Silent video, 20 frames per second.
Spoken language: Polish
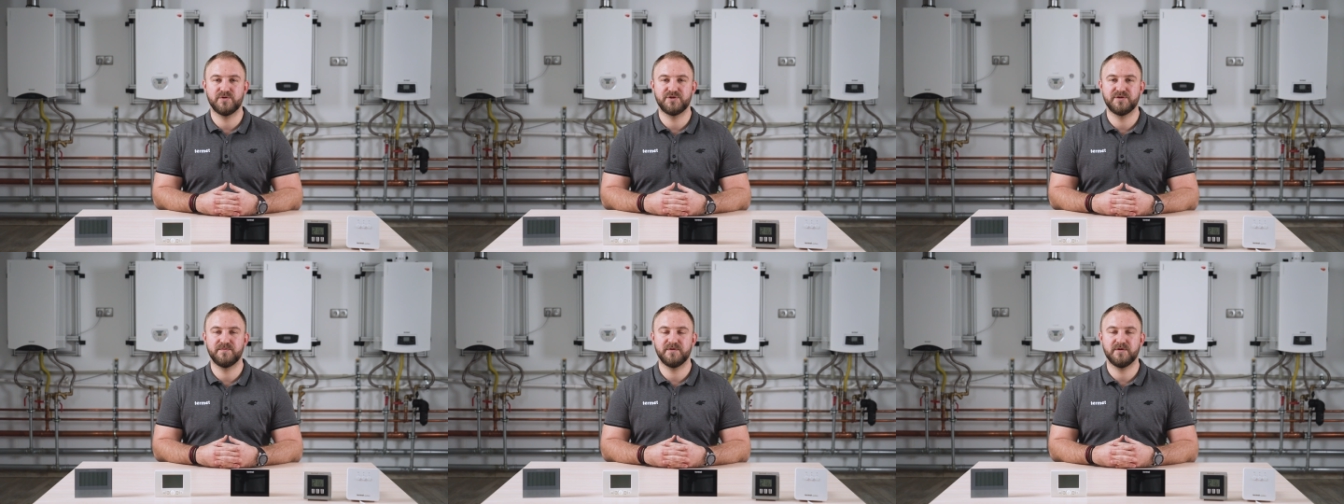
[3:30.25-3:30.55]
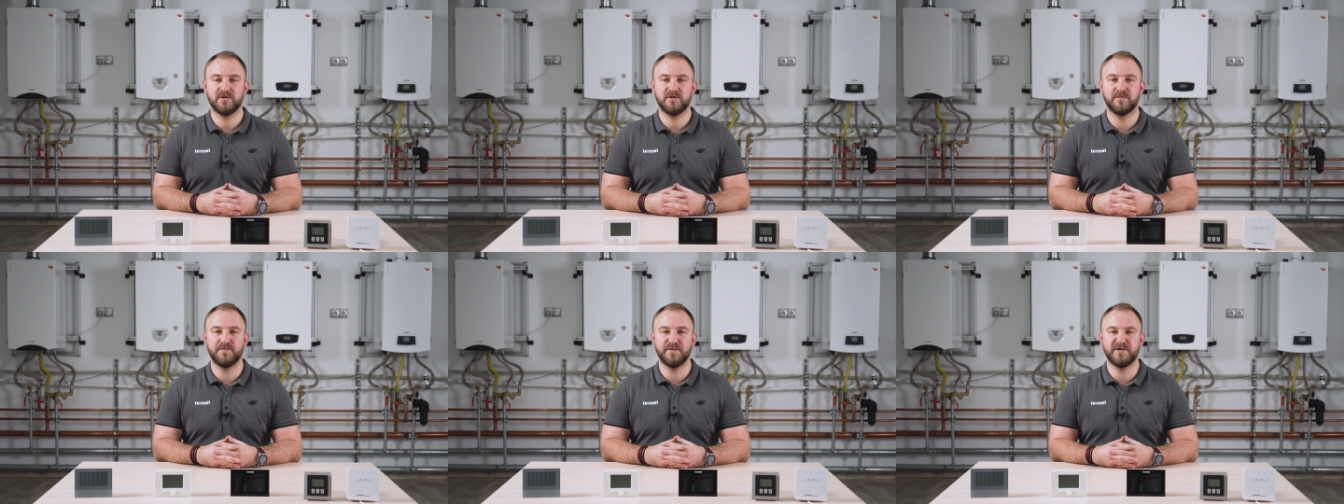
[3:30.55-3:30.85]

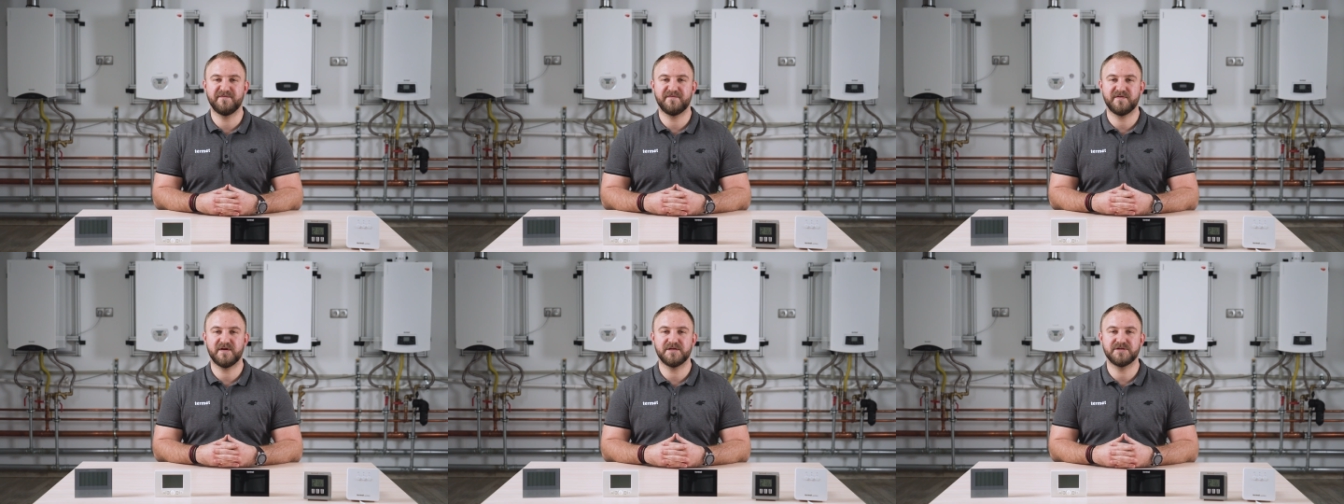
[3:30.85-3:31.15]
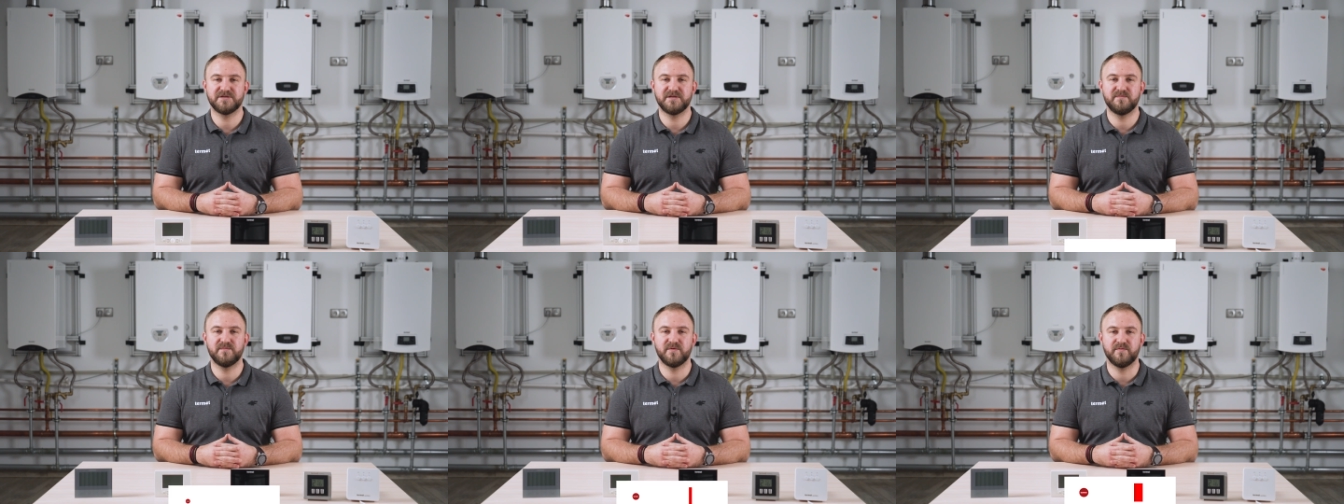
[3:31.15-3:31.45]
możemy dokupić w
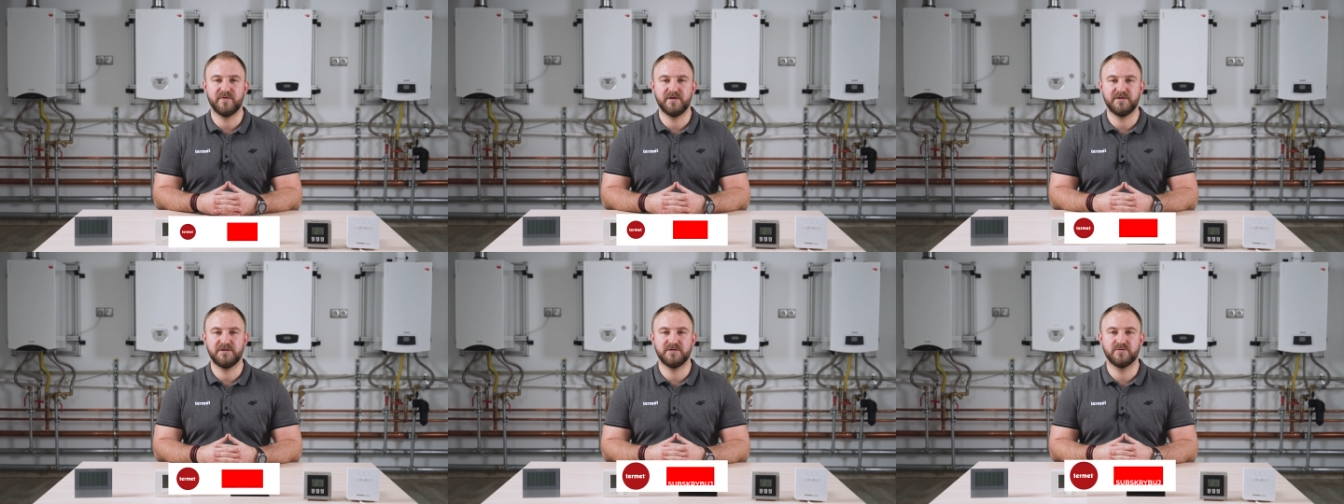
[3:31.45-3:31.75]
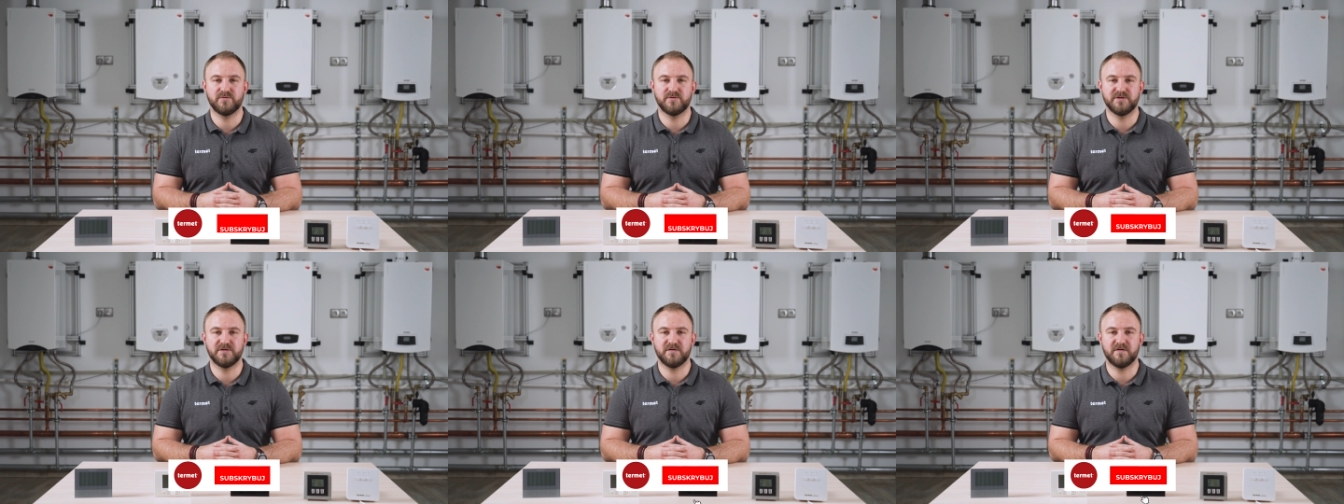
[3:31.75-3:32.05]
każdym
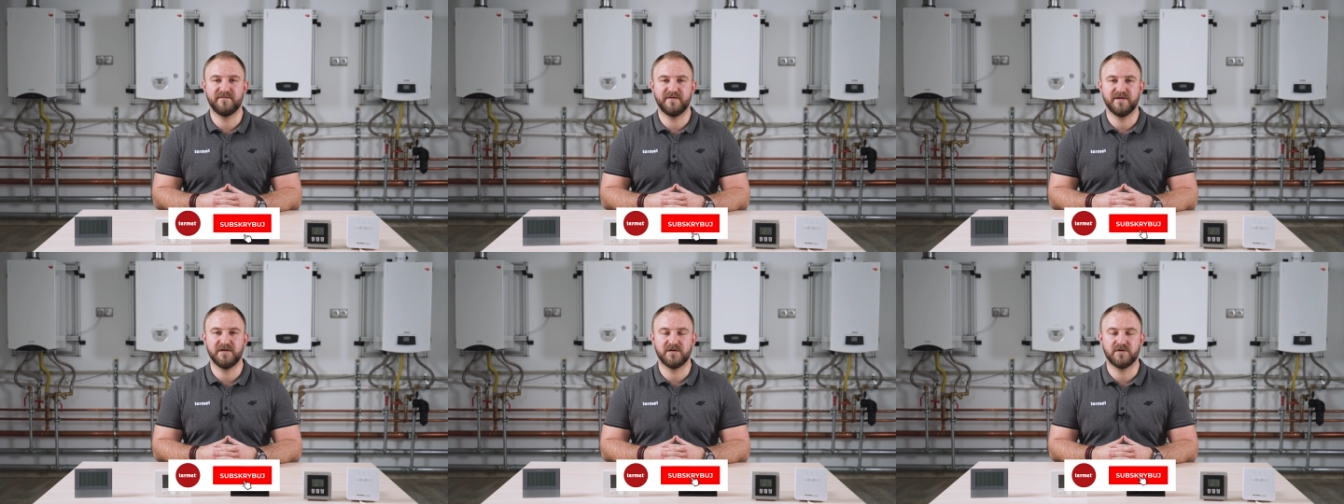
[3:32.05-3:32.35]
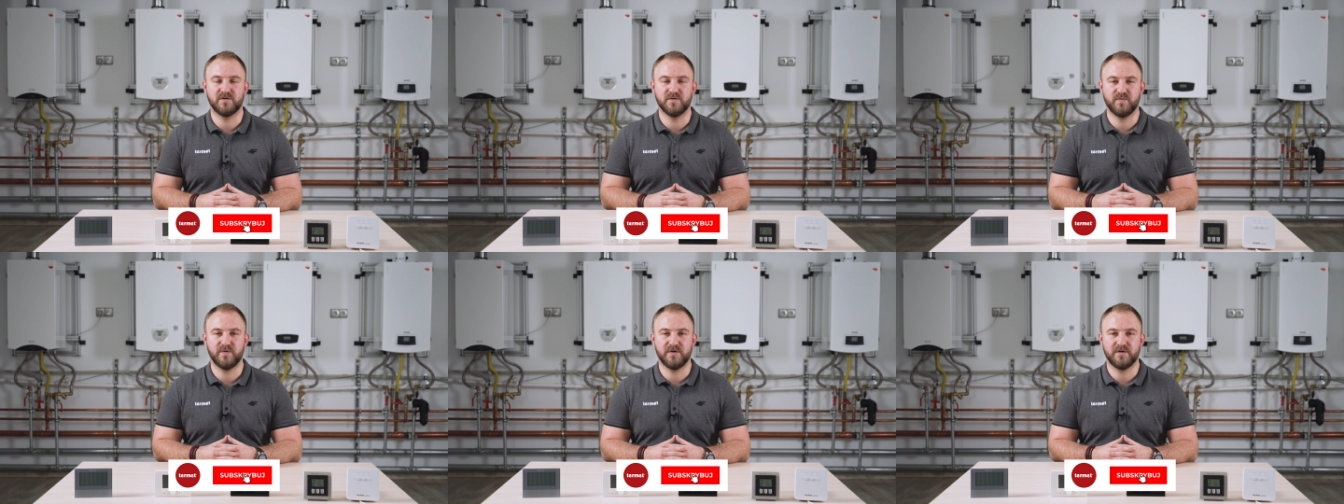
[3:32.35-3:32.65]
momencie użytkowania
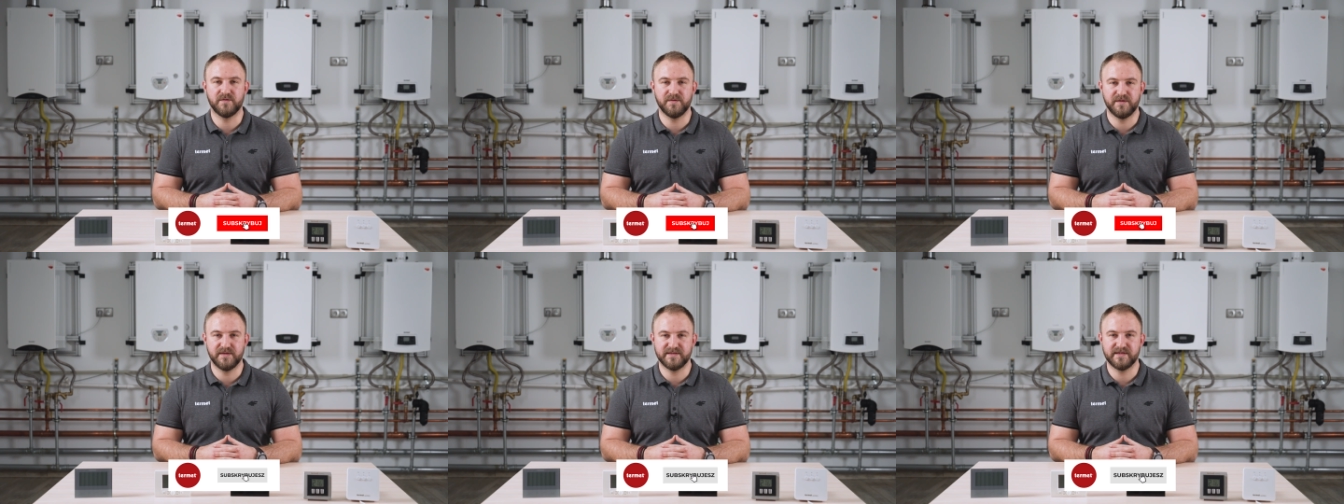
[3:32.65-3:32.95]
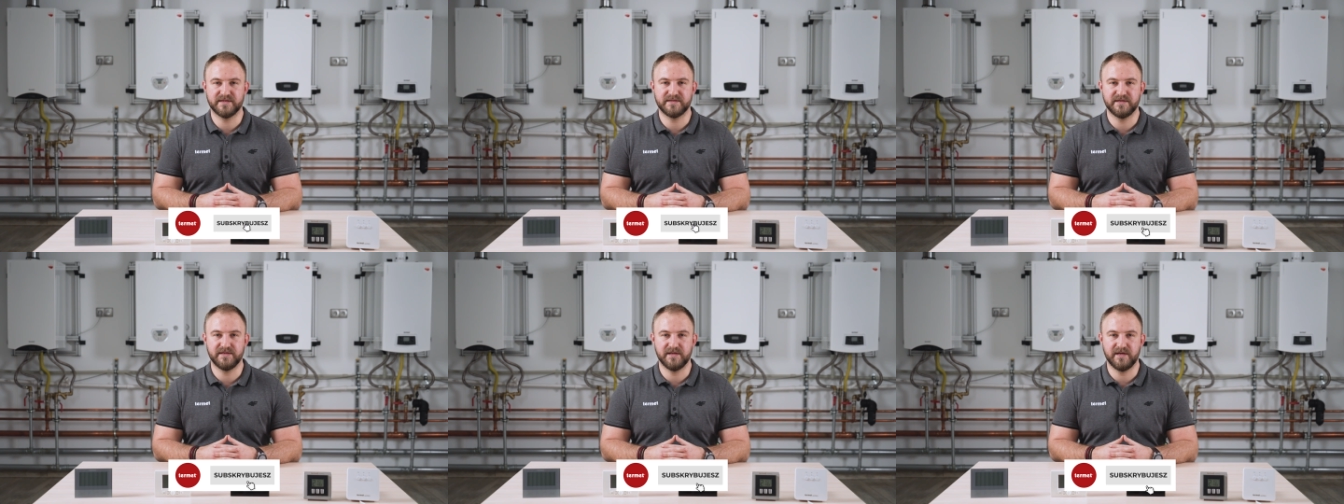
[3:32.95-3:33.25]
kotła
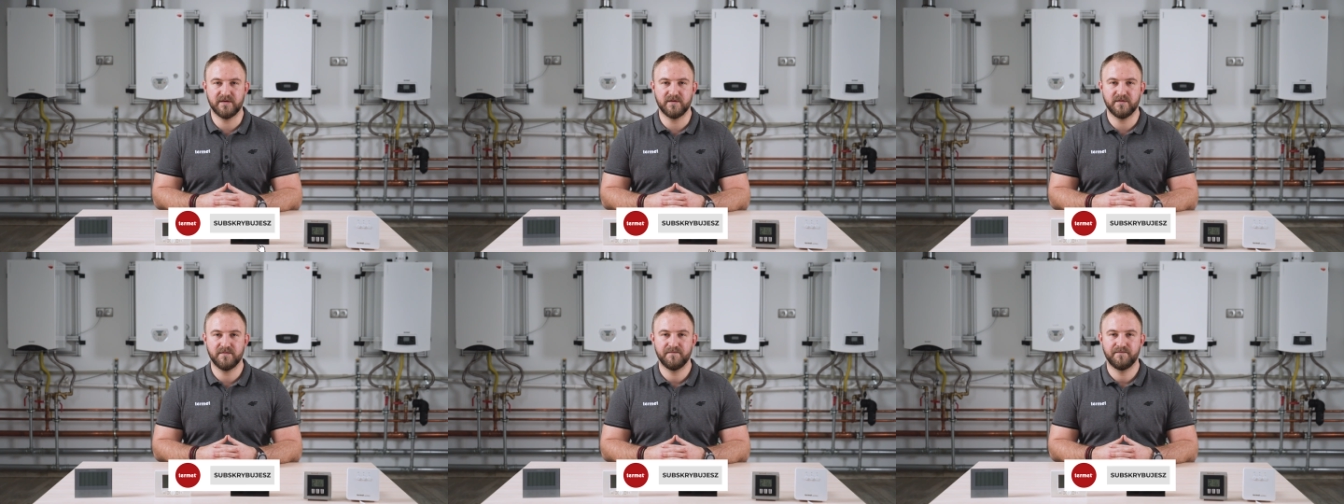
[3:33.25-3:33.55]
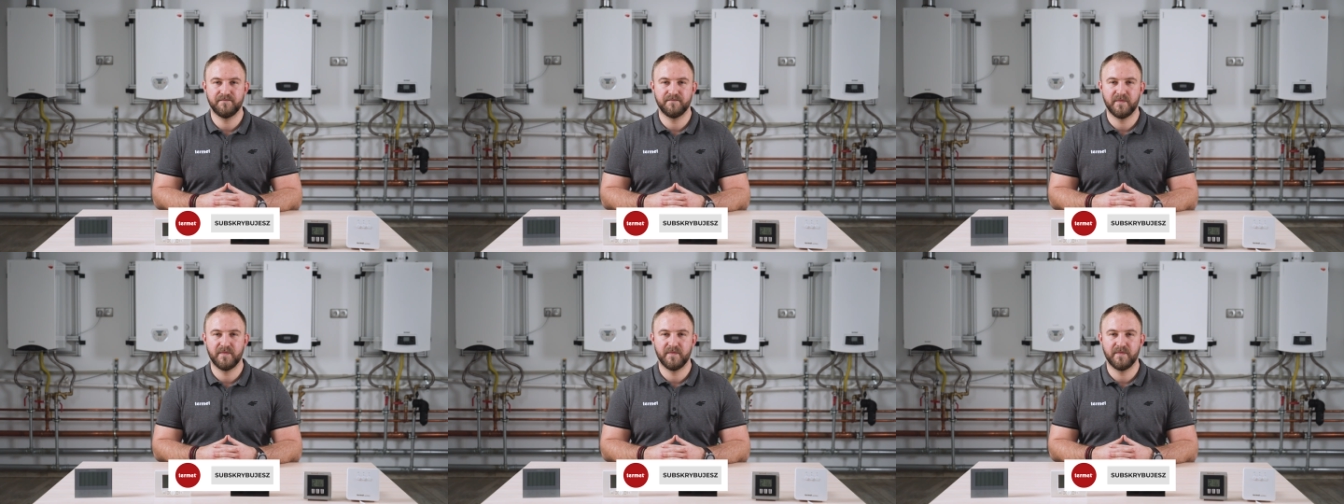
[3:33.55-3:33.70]
kondensacyjnego.